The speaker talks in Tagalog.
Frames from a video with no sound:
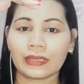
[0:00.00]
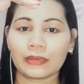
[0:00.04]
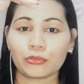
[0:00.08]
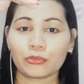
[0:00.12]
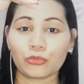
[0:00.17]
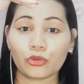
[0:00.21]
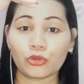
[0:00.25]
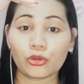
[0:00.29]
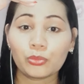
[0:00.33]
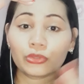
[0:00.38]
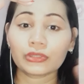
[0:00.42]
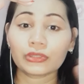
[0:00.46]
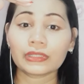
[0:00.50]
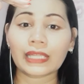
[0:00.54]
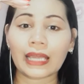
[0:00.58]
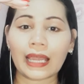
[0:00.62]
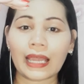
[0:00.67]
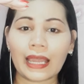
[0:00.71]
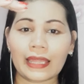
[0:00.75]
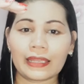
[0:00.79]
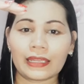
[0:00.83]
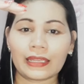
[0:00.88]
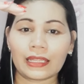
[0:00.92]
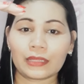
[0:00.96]

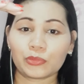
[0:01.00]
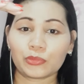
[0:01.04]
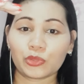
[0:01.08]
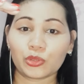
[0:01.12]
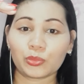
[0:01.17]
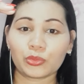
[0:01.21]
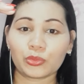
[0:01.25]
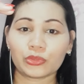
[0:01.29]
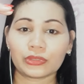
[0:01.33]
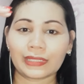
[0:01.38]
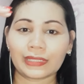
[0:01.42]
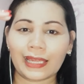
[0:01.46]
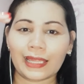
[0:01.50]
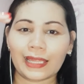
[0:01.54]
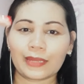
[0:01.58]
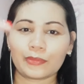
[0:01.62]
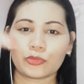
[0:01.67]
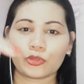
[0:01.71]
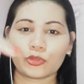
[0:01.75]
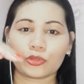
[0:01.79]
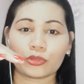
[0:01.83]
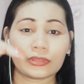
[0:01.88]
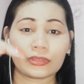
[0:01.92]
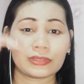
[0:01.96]
pupuntahan at pupuntahan
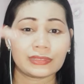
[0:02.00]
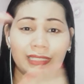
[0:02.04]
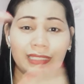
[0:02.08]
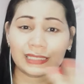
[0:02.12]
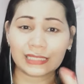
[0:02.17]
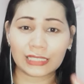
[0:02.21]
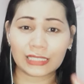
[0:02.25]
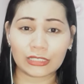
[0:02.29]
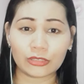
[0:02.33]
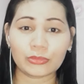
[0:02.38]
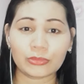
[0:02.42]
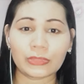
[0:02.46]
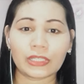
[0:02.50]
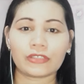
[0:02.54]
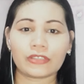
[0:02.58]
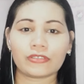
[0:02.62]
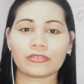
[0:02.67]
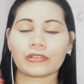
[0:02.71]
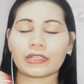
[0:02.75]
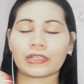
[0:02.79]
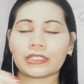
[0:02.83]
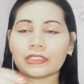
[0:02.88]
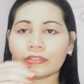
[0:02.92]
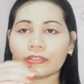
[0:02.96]
mo nasa loob na yung
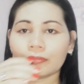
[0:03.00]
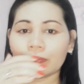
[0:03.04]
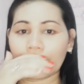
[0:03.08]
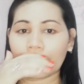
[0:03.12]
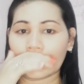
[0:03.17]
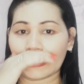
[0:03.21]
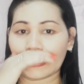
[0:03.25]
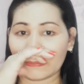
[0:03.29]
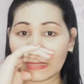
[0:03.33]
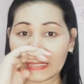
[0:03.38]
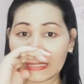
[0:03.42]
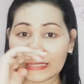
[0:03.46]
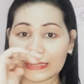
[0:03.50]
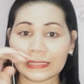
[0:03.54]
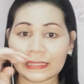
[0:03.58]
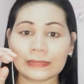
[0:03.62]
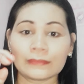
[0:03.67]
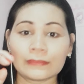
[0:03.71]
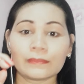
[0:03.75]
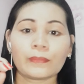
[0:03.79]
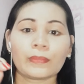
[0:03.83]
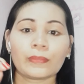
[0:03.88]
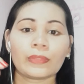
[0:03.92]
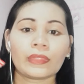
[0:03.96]
kwarto para mas
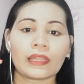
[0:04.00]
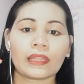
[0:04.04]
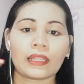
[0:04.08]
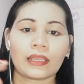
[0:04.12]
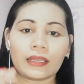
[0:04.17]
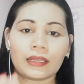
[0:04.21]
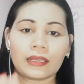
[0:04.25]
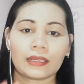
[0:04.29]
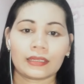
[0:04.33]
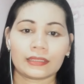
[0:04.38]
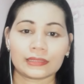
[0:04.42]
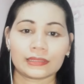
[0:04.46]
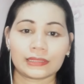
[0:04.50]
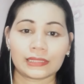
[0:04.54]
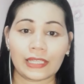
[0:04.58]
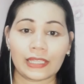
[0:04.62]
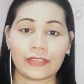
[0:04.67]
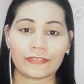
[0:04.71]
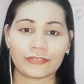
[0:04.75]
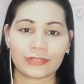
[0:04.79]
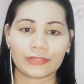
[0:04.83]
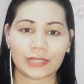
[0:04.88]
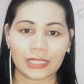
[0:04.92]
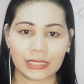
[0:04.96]

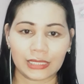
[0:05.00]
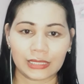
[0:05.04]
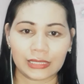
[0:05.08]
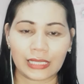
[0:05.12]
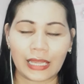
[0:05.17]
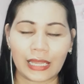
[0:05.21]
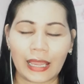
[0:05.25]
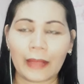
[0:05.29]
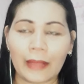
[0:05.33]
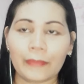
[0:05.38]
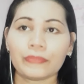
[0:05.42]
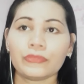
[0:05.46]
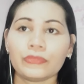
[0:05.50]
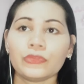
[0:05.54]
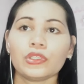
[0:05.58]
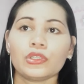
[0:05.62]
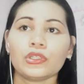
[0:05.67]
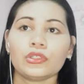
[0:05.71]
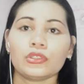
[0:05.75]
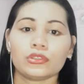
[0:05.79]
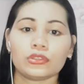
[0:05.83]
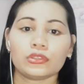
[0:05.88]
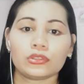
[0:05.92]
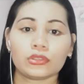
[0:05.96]
safety siya.
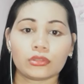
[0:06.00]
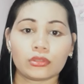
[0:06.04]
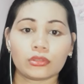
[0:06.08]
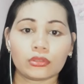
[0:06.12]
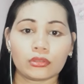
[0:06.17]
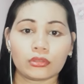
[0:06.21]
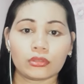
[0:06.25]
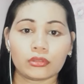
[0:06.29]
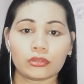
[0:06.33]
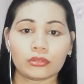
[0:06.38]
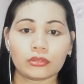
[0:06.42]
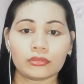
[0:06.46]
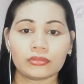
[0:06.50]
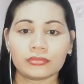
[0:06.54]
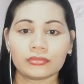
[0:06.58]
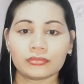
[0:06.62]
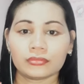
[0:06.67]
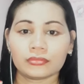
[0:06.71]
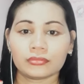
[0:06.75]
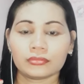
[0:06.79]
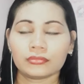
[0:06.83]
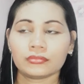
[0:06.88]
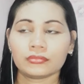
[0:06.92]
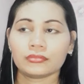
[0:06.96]
So,
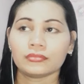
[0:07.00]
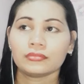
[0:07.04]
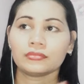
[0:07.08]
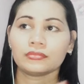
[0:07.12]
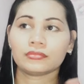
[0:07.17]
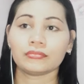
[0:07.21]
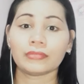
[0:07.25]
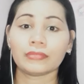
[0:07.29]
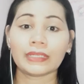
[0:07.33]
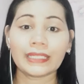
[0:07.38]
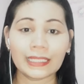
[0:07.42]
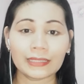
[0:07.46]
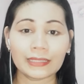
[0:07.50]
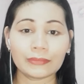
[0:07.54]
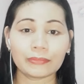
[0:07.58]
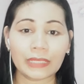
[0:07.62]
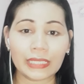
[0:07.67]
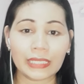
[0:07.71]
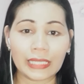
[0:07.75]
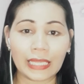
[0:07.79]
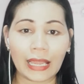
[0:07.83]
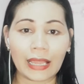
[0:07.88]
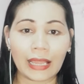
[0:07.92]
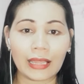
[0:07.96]
maya't
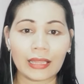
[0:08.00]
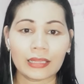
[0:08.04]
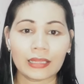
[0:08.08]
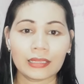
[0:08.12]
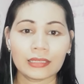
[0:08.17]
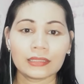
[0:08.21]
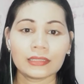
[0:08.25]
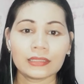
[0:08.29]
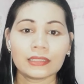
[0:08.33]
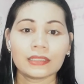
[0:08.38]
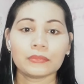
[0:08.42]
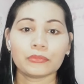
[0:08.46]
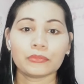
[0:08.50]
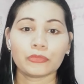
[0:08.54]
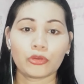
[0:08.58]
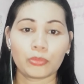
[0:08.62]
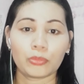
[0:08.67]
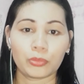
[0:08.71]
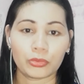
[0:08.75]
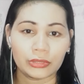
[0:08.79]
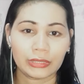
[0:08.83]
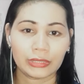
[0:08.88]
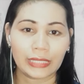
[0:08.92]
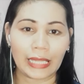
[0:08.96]
maya,
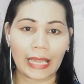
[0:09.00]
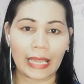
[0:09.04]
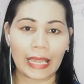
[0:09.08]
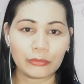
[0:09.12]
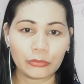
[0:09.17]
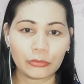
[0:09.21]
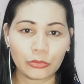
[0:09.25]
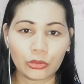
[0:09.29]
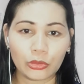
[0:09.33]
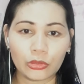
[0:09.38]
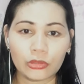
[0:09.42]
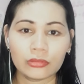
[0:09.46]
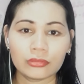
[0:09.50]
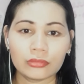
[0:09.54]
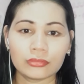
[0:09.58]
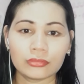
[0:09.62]
pupuntahan mo,